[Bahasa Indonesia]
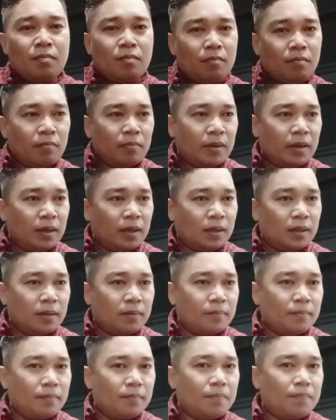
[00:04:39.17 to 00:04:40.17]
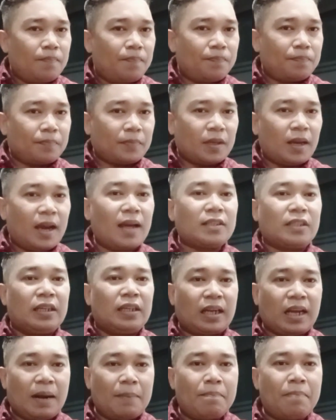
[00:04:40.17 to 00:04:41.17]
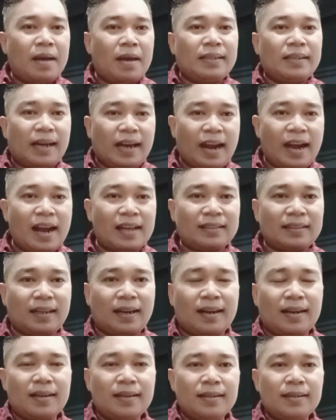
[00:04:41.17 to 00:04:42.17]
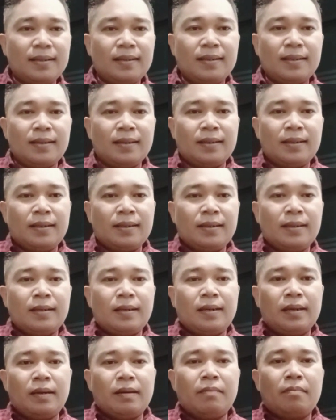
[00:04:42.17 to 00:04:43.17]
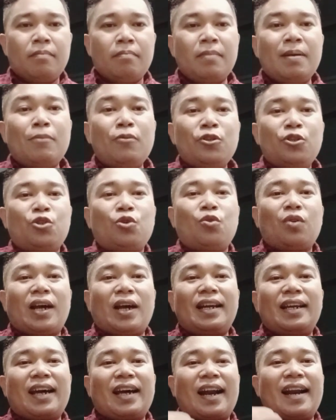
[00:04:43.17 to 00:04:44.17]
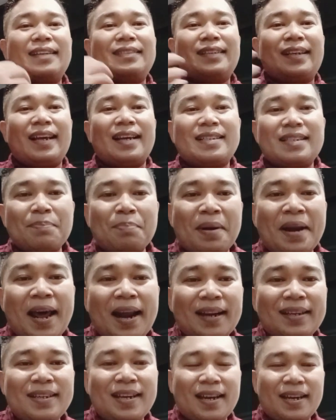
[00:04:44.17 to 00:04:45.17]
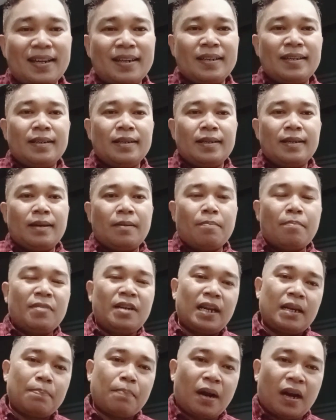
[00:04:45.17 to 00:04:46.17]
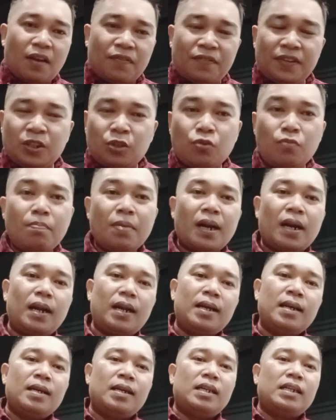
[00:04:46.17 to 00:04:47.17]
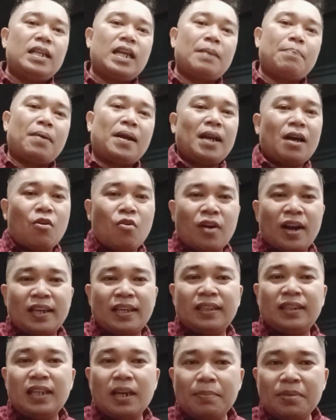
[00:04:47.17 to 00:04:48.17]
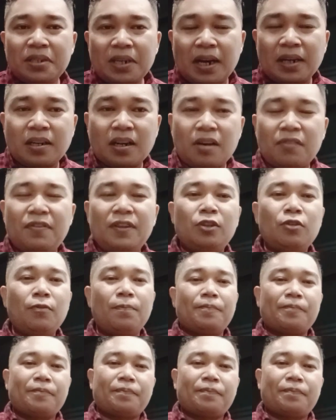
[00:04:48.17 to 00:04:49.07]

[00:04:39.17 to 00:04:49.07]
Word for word: menghasilkan banyak karakter memunculkan karakter yang sebenarnya dari para VTuber daripada orang yang tidak menjalankan VTube